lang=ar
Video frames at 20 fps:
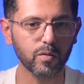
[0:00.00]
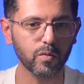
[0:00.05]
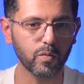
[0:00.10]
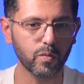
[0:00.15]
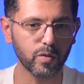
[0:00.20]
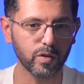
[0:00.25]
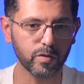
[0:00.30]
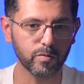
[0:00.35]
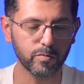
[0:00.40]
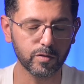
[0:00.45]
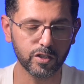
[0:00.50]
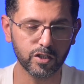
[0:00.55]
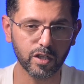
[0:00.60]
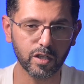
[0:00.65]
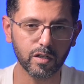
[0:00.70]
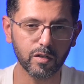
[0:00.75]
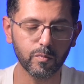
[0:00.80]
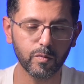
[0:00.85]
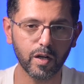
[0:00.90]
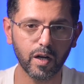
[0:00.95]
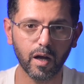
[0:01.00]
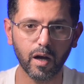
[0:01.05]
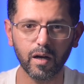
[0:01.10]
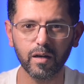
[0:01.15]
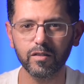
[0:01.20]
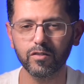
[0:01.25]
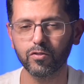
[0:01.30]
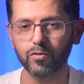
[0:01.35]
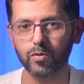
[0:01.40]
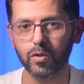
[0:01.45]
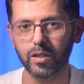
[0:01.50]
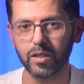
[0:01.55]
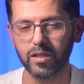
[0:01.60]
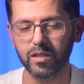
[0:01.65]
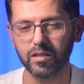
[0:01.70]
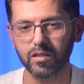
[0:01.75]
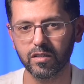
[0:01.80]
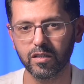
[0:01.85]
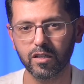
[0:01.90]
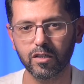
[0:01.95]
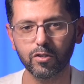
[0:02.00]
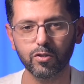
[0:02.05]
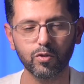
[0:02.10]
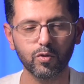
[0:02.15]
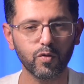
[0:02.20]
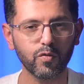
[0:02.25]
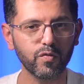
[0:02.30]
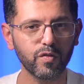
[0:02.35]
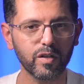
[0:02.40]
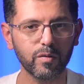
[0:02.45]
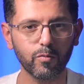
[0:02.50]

وجرب الايزو اللي عندك شوف